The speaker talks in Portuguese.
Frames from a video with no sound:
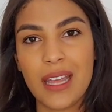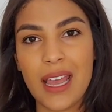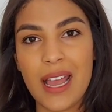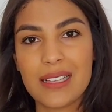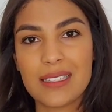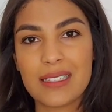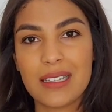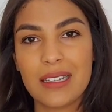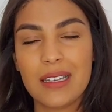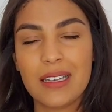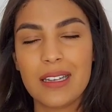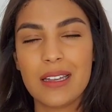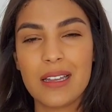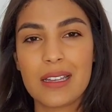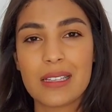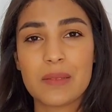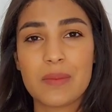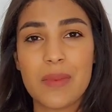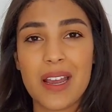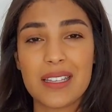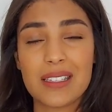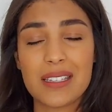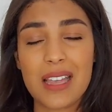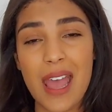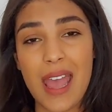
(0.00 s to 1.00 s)
tem as linhas
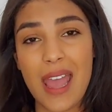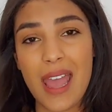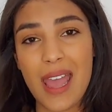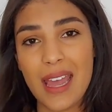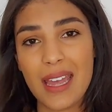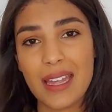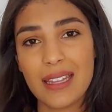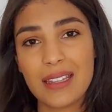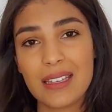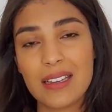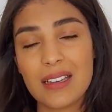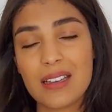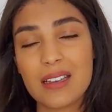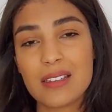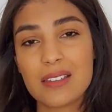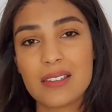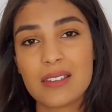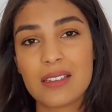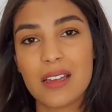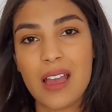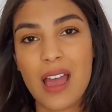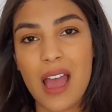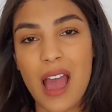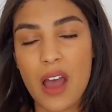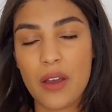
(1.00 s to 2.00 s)
mais
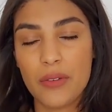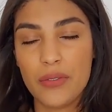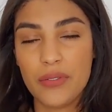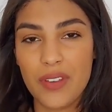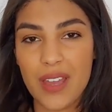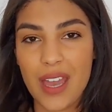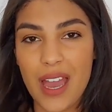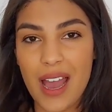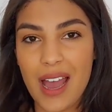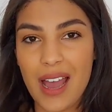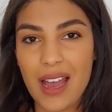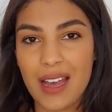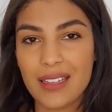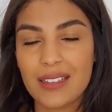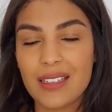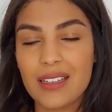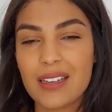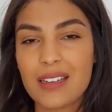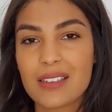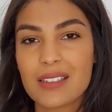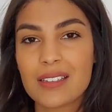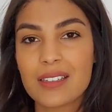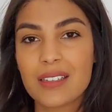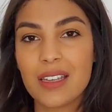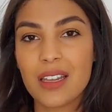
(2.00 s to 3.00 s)
retas,
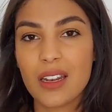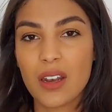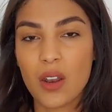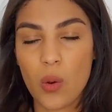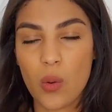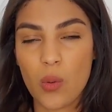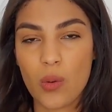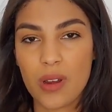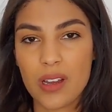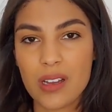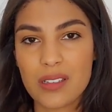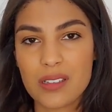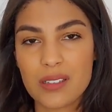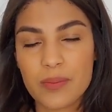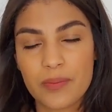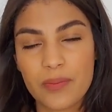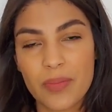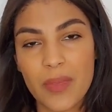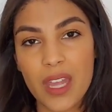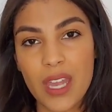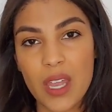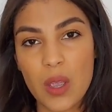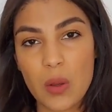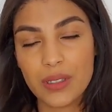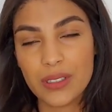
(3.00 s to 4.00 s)
afiadas e longas.
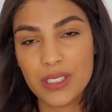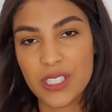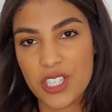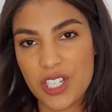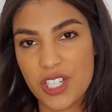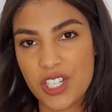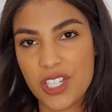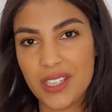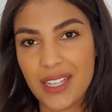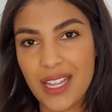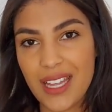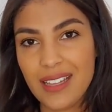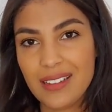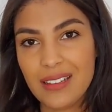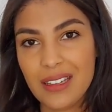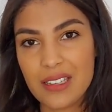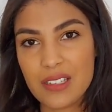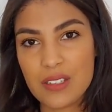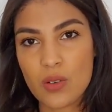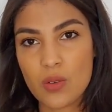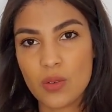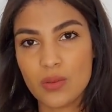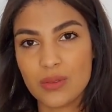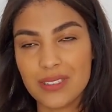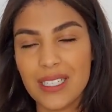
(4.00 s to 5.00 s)
E quando a gente tenta
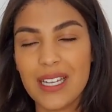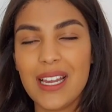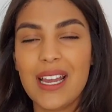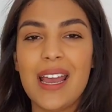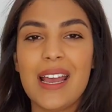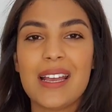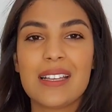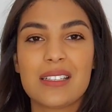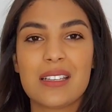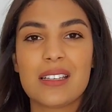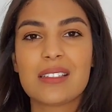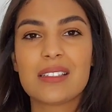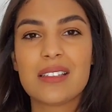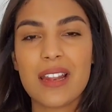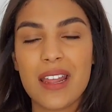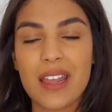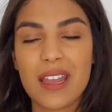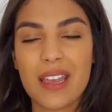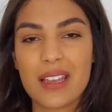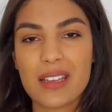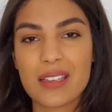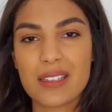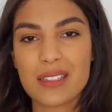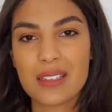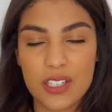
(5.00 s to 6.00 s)
esconder essas
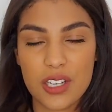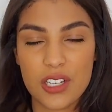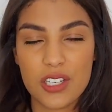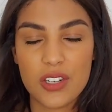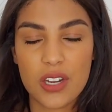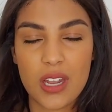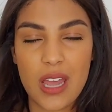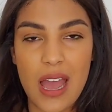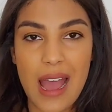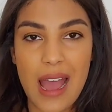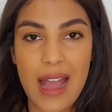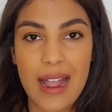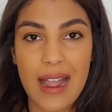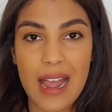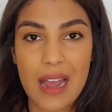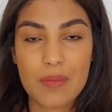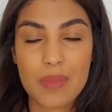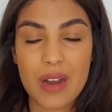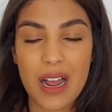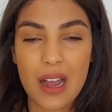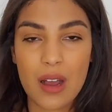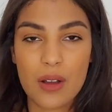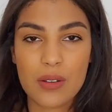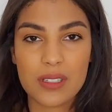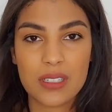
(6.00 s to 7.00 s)
linhas, a gente
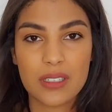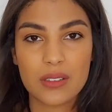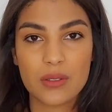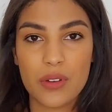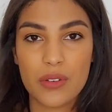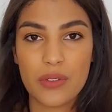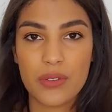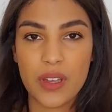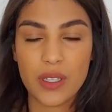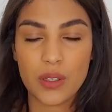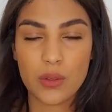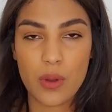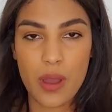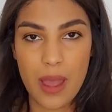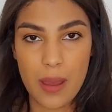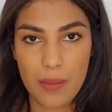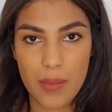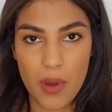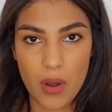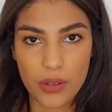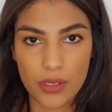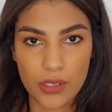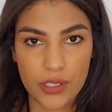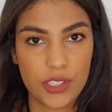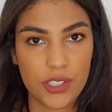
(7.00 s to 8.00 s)
acaba causando o efeito
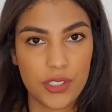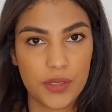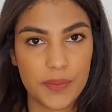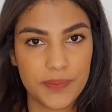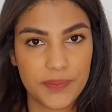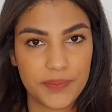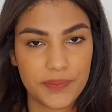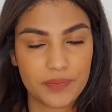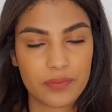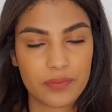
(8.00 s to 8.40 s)
rebote